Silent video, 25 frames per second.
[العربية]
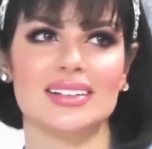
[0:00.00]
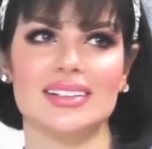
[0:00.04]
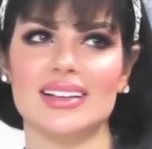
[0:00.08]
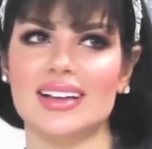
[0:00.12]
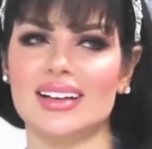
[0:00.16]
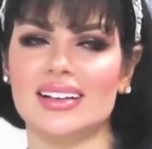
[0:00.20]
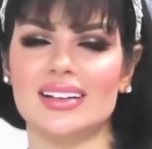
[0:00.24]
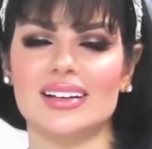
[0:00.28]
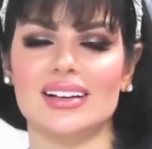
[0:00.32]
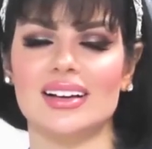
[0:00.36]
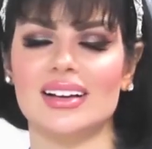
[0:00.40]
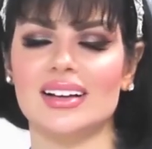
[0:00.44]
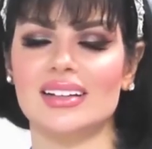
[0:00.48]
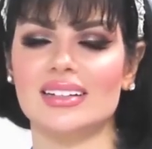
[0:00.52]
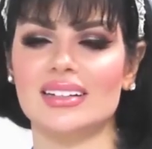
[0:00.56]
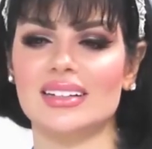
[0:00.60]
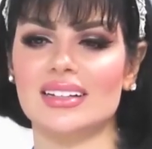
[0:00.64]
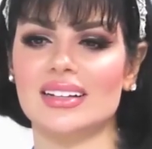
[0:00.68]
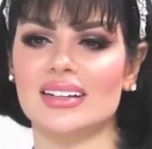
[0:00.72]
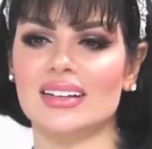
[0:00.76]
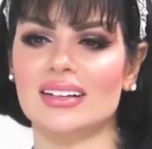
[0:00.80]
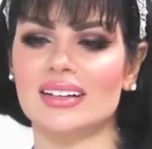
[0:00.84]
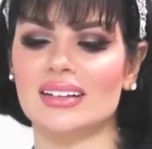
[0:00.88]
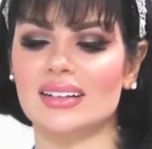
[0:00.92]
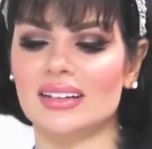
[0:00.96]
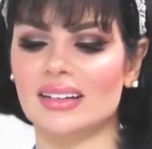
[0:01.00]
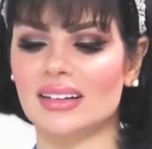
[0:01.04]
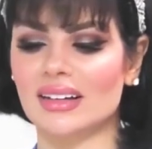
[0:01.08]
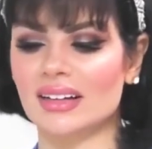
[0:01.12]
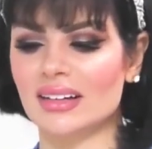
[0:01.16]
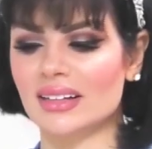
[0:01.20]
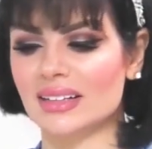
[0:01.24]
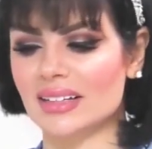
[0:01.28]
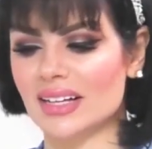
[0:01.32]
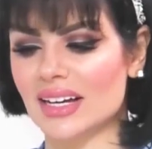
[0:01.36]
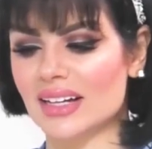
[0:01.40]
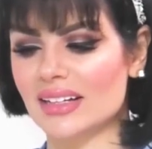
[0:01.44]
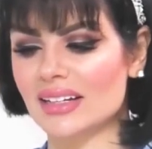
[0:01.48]
لا اني
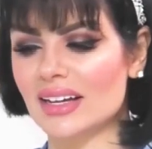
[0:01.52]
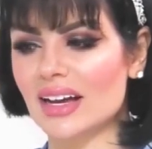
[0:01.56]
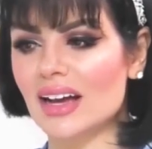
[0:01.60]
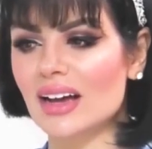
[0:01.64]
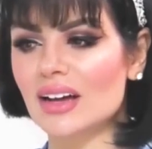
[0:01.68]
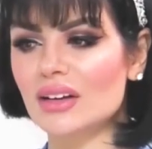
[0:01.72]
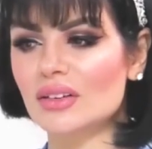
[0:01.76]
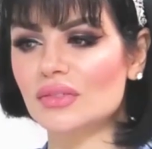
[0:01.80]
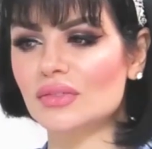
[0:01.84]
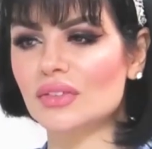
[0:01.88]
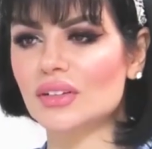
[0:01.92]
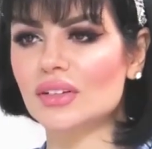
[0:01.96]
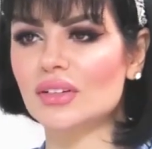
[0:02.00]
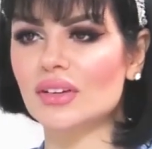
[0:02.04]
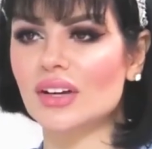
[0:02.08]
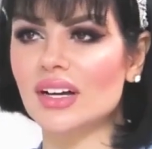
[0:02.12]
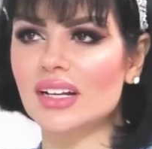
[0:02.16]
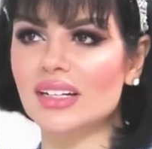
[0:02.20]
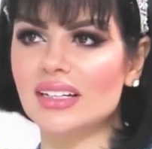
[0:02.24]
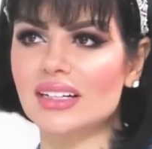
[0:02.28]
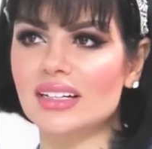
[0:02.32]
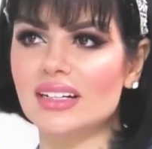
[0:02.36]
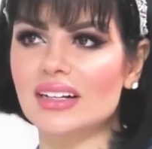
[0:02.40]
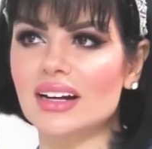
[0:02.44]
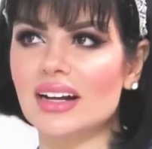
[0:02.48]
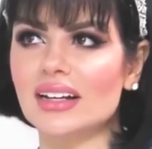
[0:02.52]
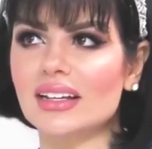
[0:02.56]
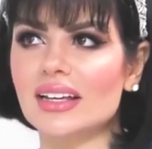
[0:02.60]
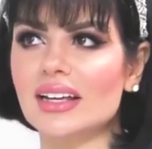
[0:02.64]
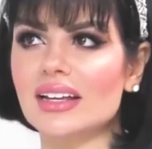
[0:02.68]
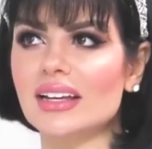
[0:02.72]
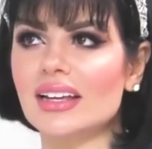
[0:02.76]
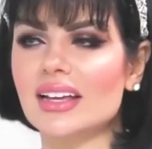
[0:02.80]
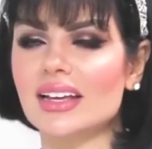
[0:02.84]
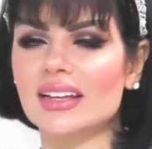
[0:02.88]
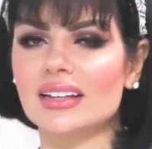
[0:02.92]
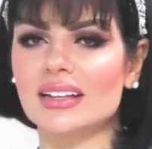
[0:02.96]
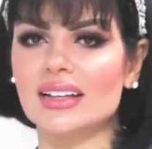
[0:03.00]
يعني اعرف اللغه
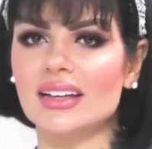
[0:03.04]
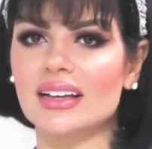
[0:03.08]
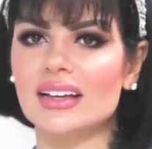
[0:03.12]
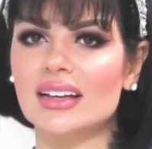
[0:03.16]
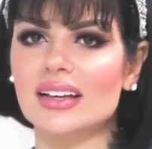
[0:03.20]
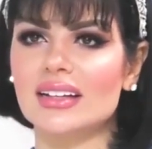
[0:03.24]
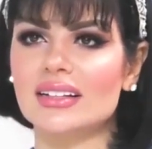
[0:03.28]
الايرانيه لان